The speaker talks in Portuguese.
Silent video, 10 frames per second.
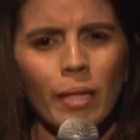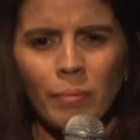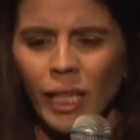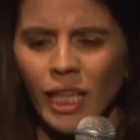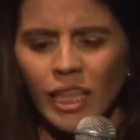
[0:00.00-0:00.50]
é
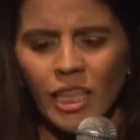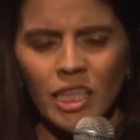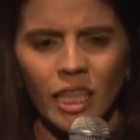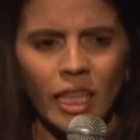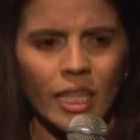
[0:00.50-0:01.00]
brincadeira
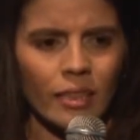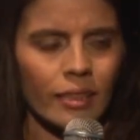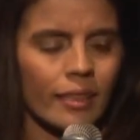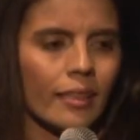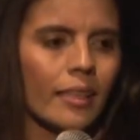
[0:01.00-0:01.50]
de
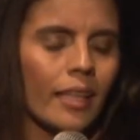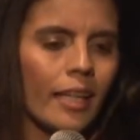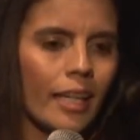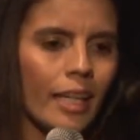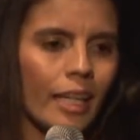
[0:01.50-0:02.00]
criança.
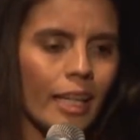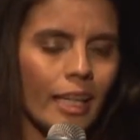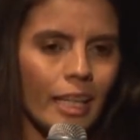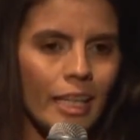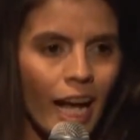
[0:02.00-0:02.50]

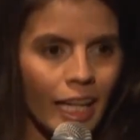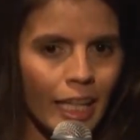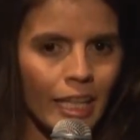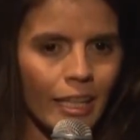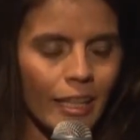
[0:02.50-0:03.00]
E
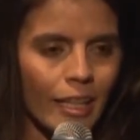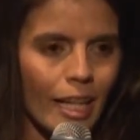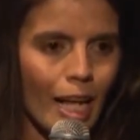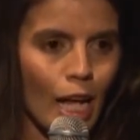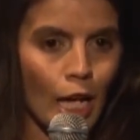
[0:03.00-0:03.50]
aí,
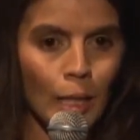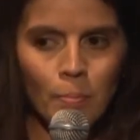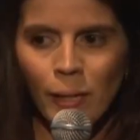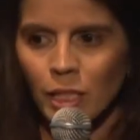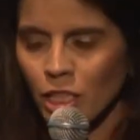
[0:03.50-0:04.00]
a
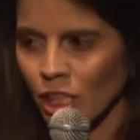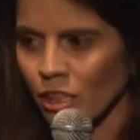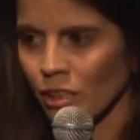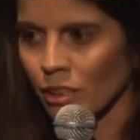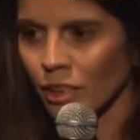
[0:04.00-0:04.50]

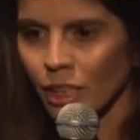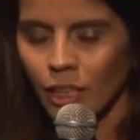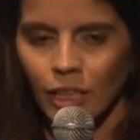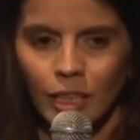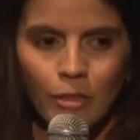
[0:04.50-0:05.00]
empatia
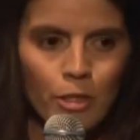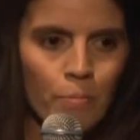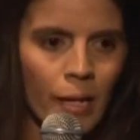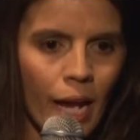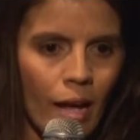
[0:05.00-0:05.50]
que eu
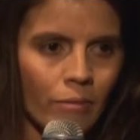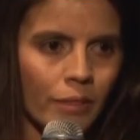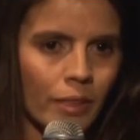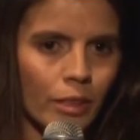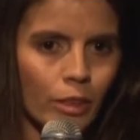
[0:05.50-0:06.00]

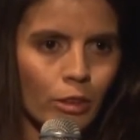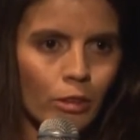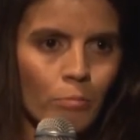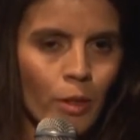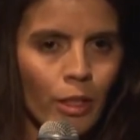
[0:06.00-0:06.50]
esperava
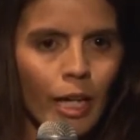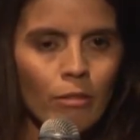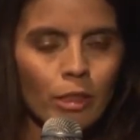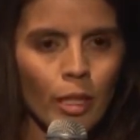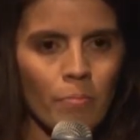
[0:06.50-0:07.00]
do meu
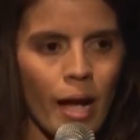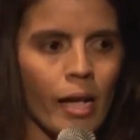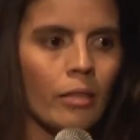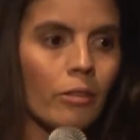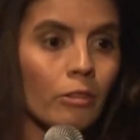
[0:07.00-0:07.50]
local de
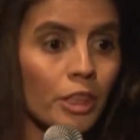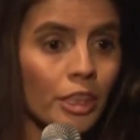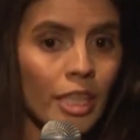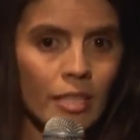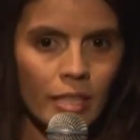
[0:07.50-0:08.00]
trabalho, onde a
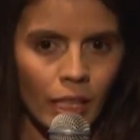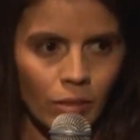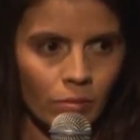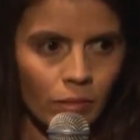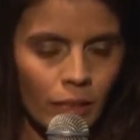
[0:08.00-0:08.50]

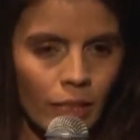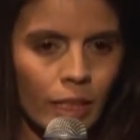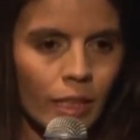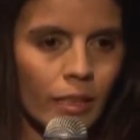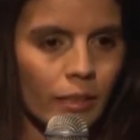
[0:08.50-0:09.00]
gestão
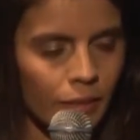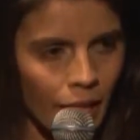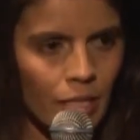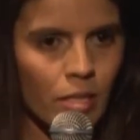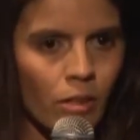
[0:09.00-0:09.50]

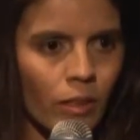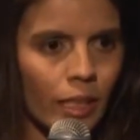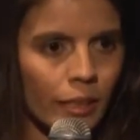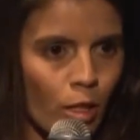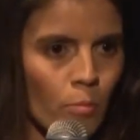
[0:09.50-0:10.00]
da
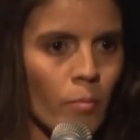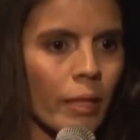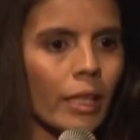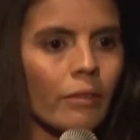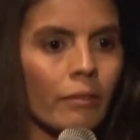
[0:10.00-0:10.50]
escola até o
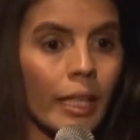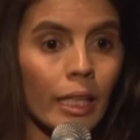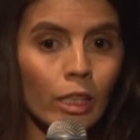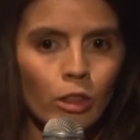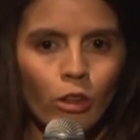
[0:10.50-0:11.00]
momento
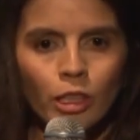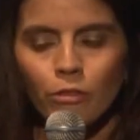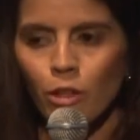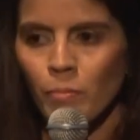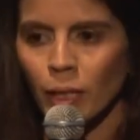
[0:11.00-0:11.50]
era
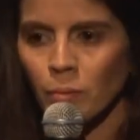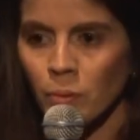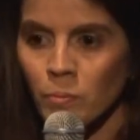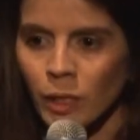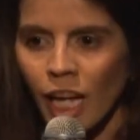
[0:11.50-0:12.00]
toda formada
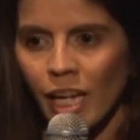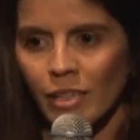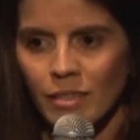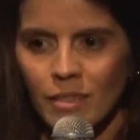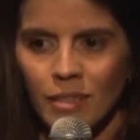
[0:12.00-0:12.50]
por
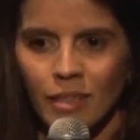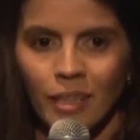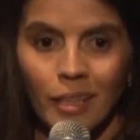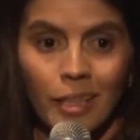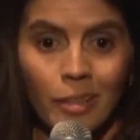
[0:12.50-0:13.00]
mulheres,
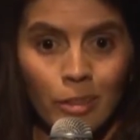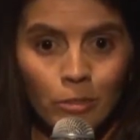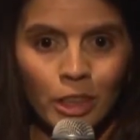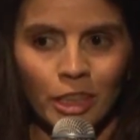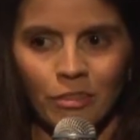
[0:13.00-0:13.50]
eu
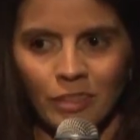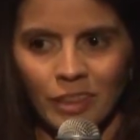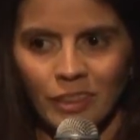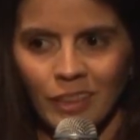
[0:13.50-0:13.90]
não tive.